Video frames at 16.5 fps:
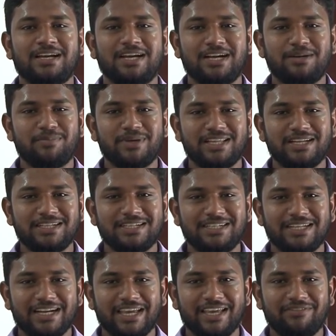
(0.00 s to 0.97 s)
கேட்பதற்கு
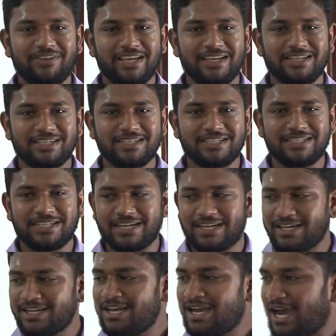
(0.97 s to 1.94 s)
நிறையவே
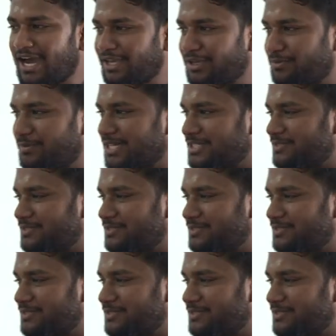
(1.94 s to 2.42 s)
இருக்கின்றன ஐயூப்